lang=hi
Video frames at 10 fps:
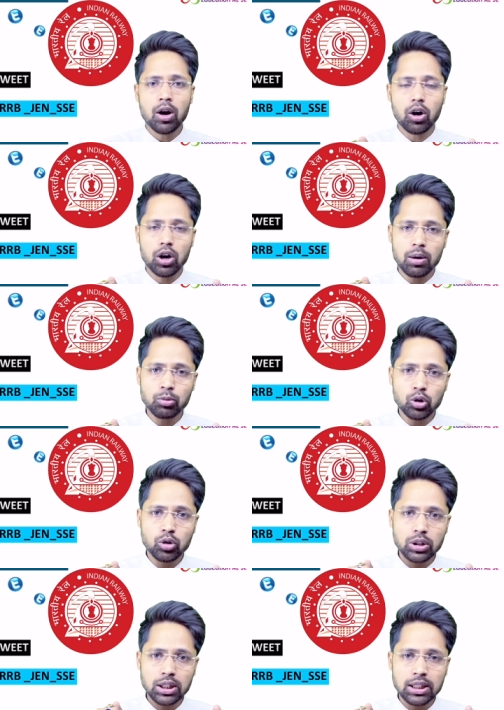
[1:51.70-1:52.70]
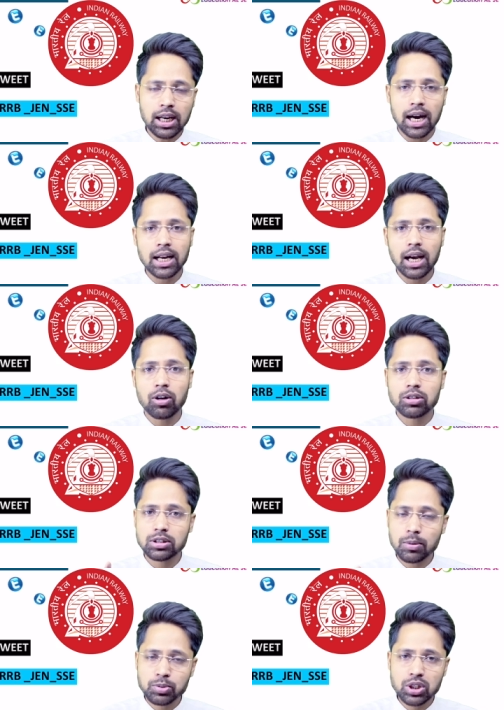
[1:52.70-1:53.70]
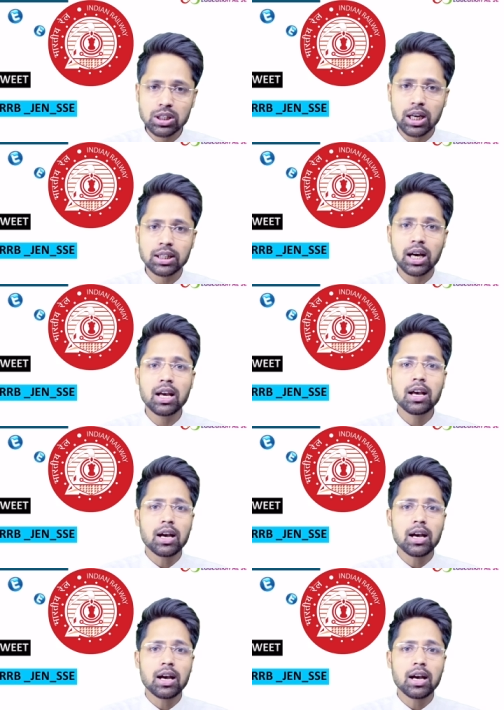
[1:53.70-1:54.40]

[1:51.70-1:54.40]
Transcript: और हम लोग को ये दिखाना और सबसे ज़्यादा